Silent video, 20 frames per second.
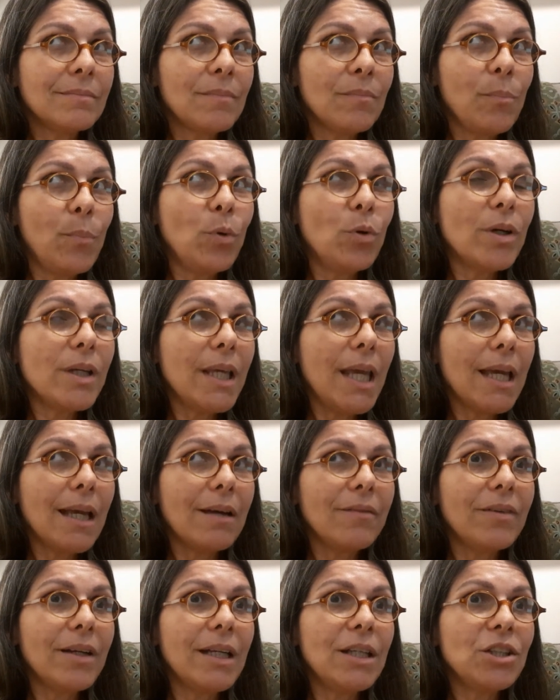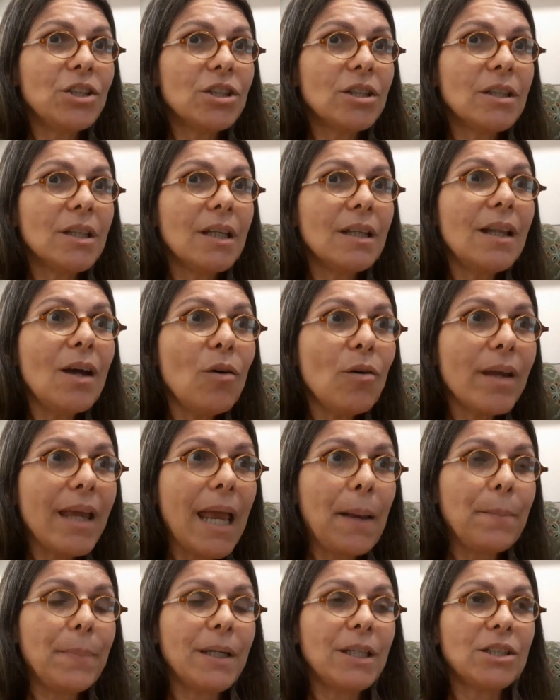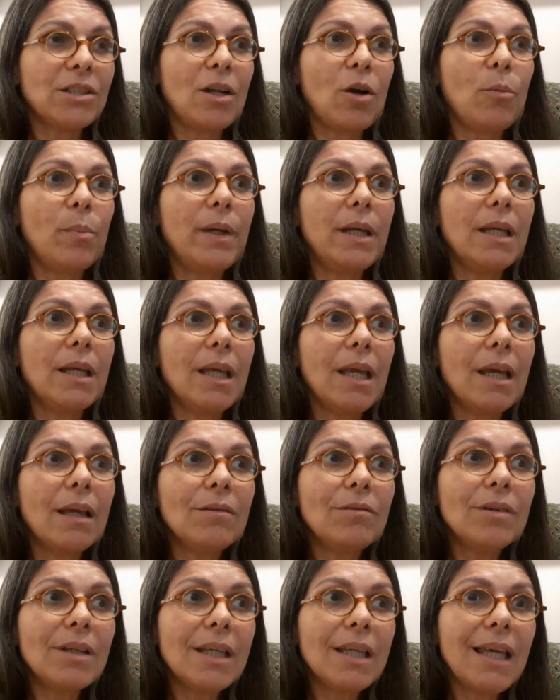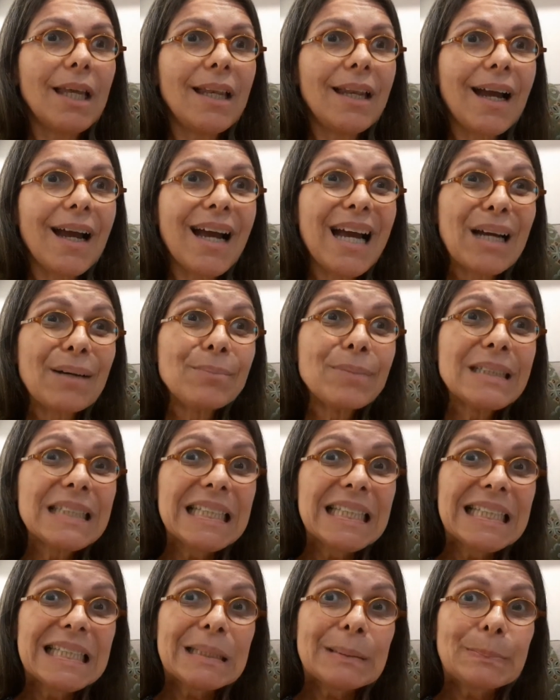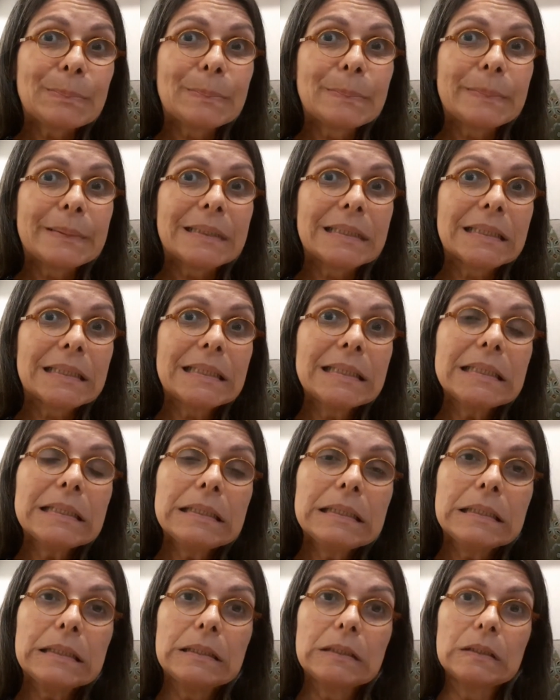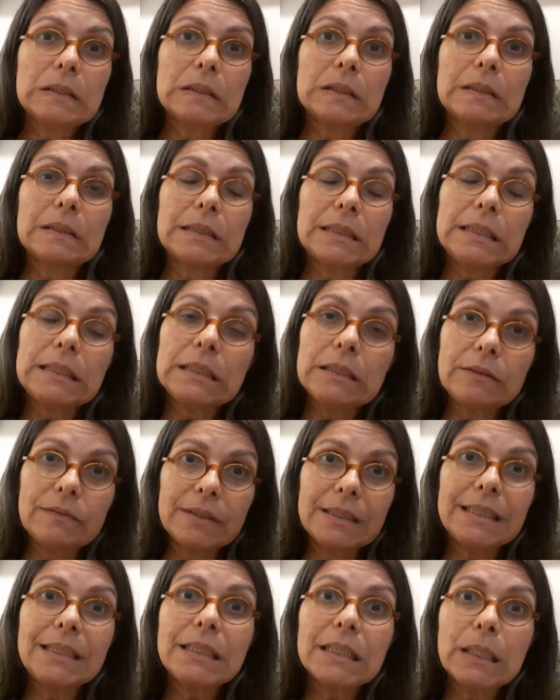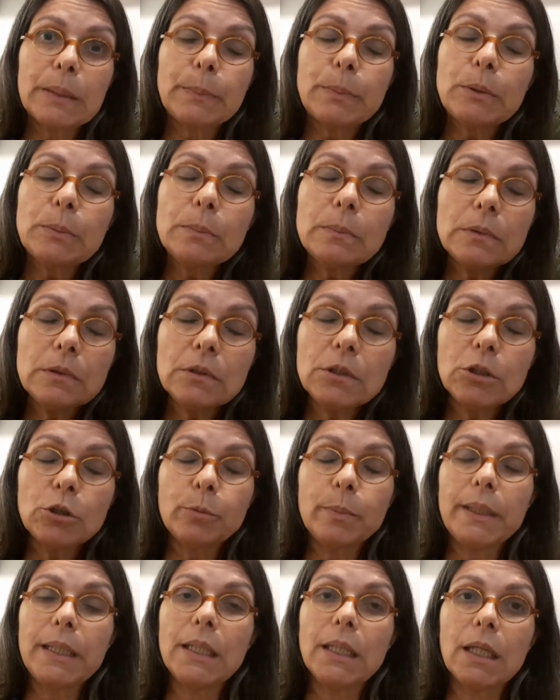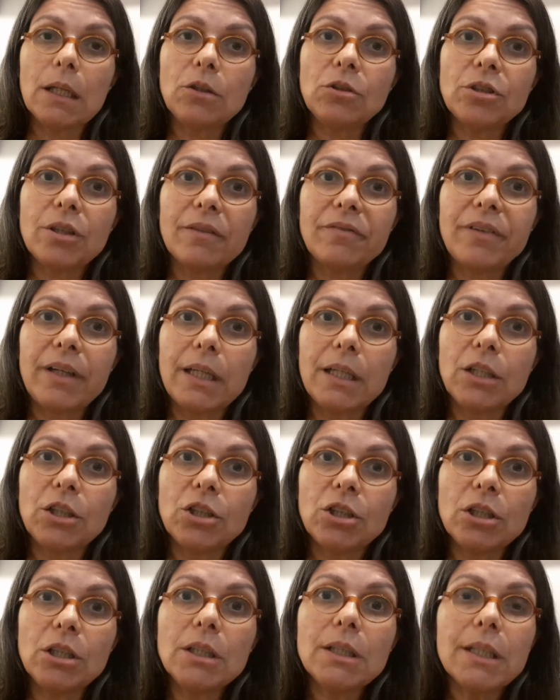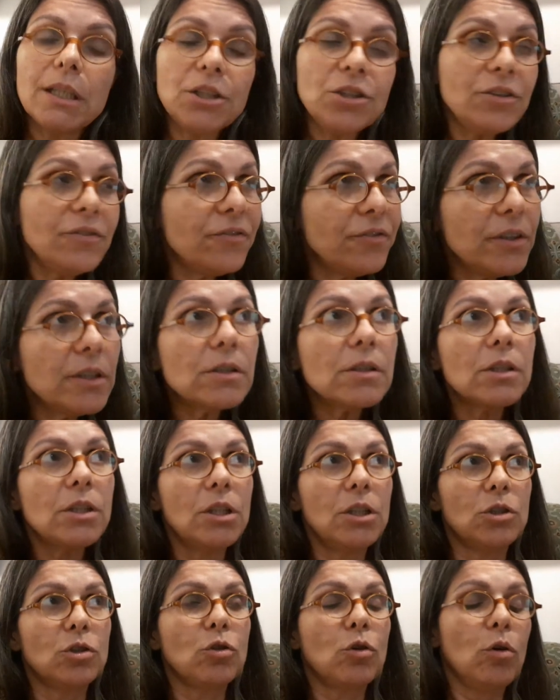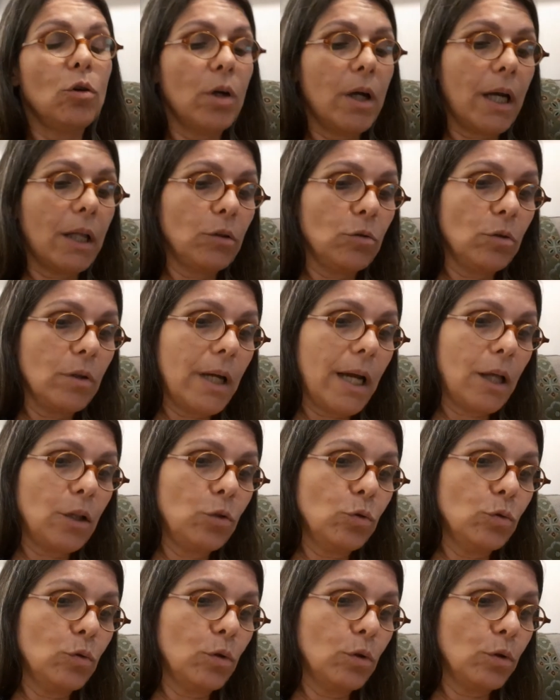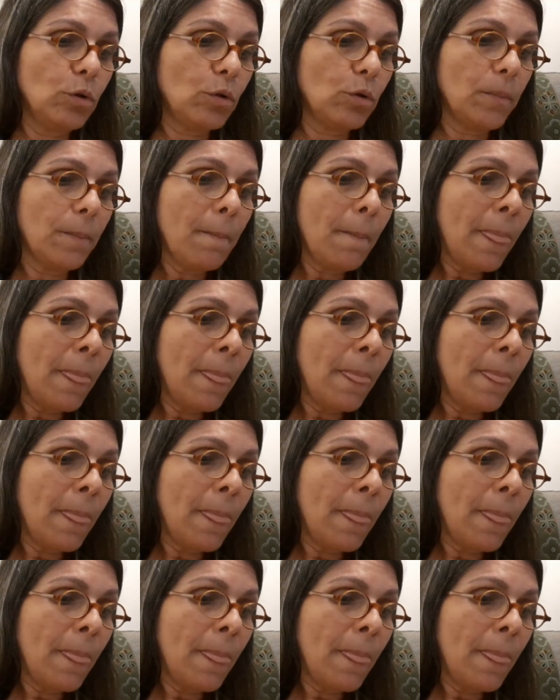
Por que, que a Valentina não quer emprestar o brinquedo que ele acaba quebrando, Lourenço? Você já quebrou muitos brinquedos da Valentina, é difícil a gente se colocar no lugar do outro.